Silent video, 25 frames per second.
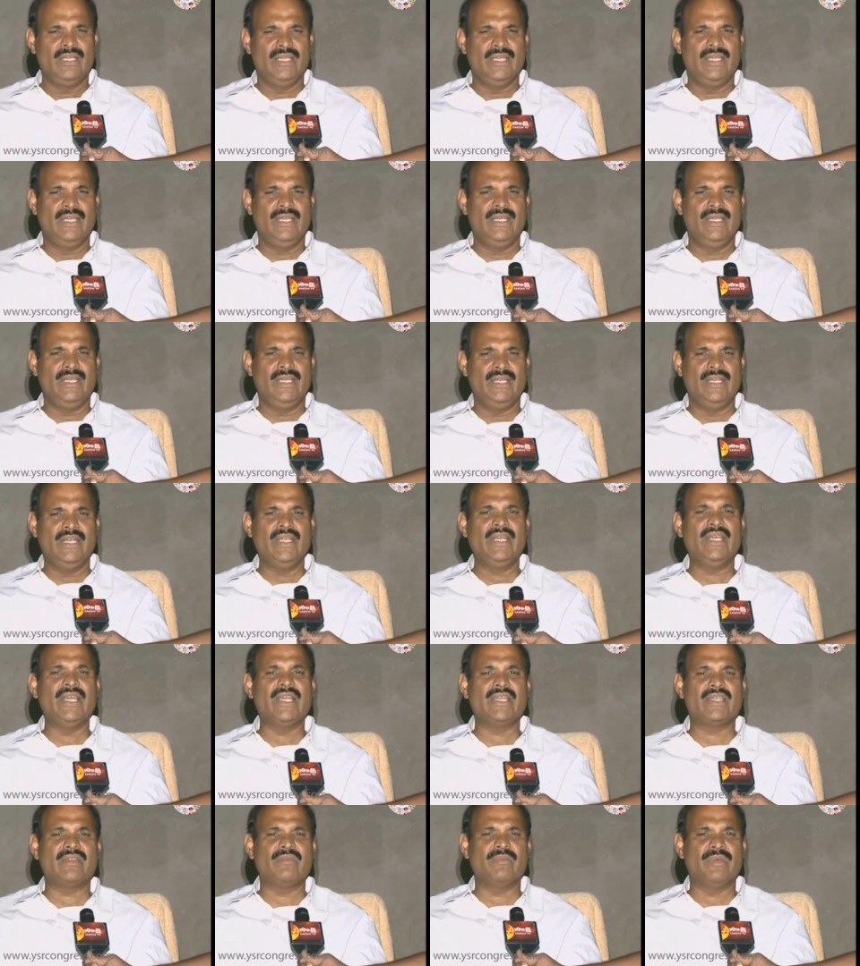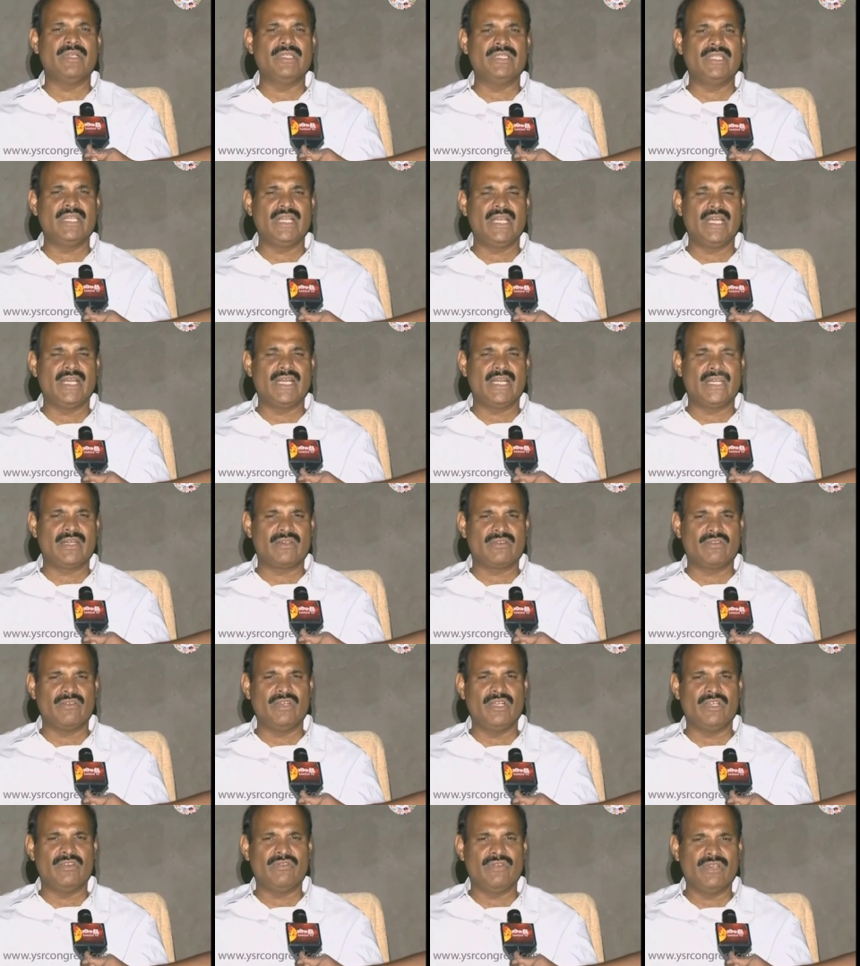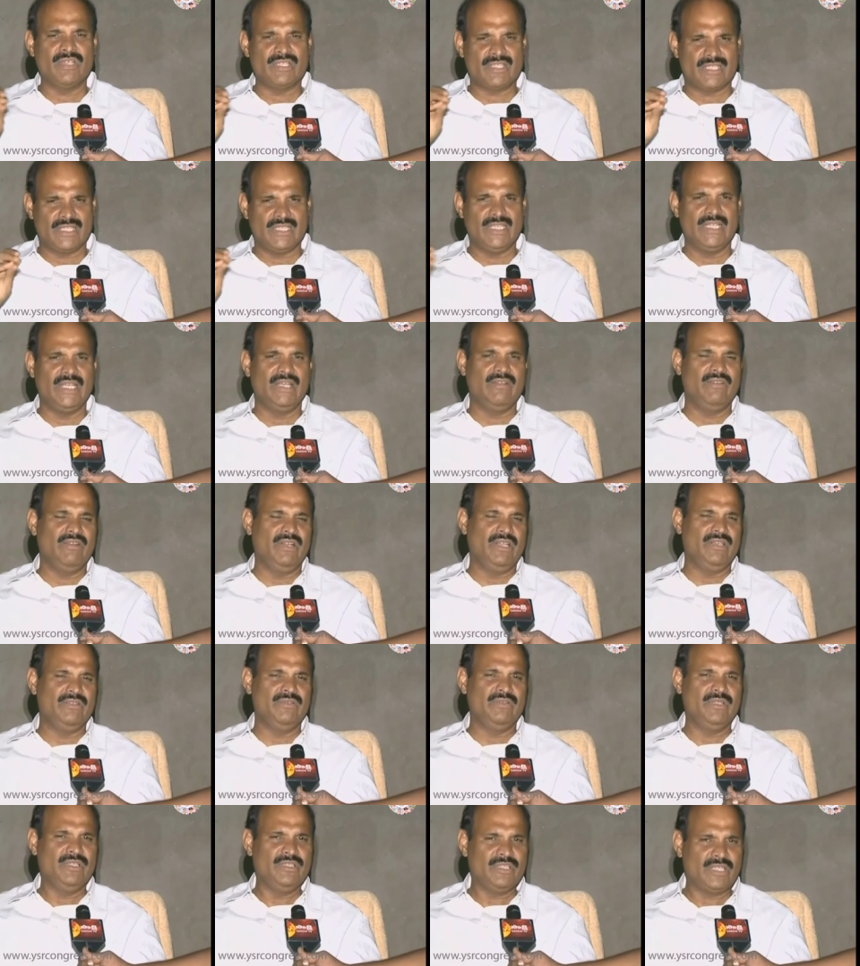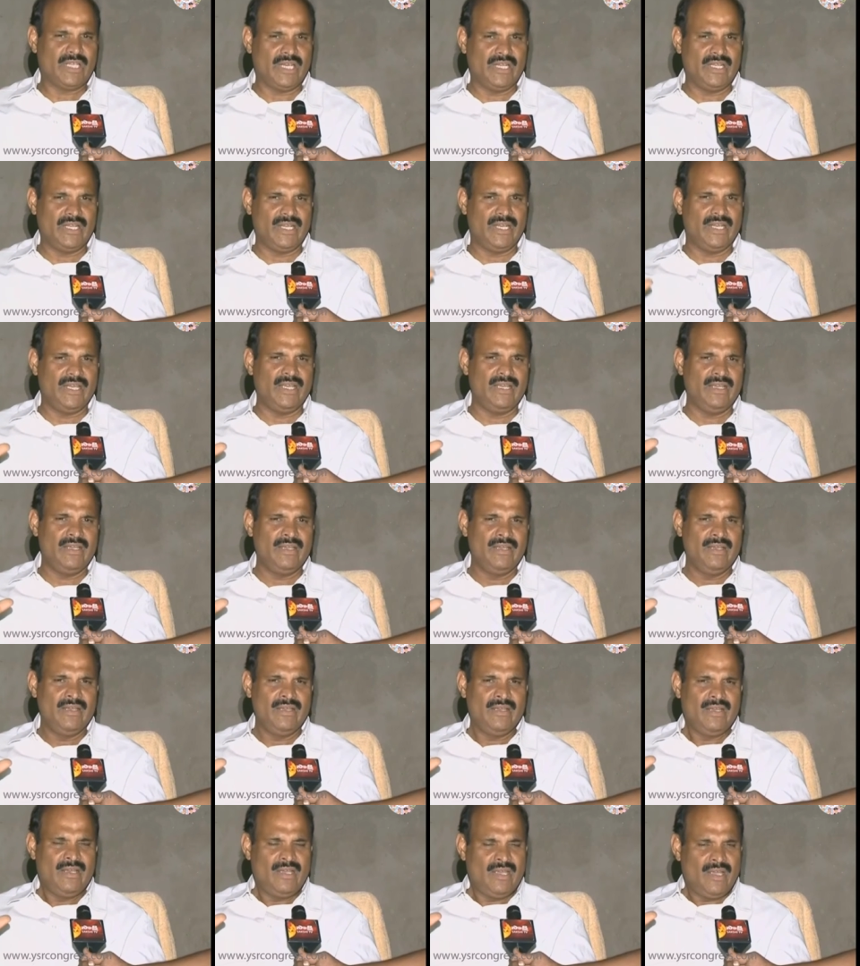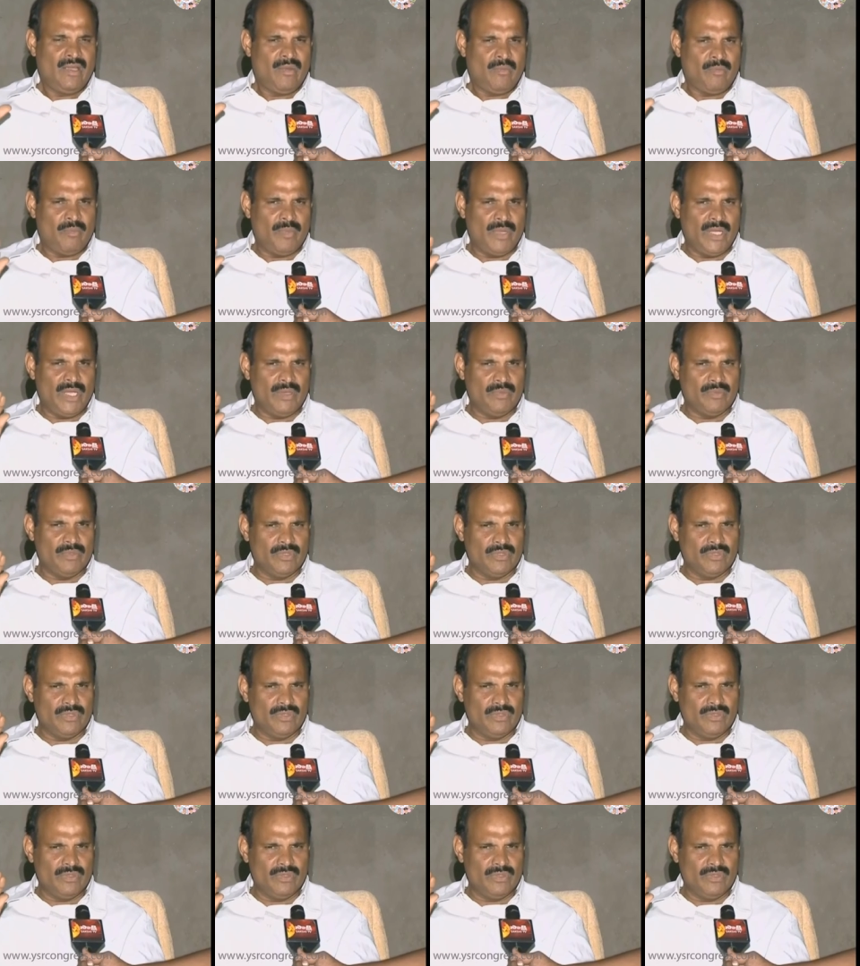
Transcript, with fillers: ఈ ఇరిగేషన్ మంత్రి గారు అనటంలో ఎటువంటి సందేహం లేదు ఎందుకంటే మేము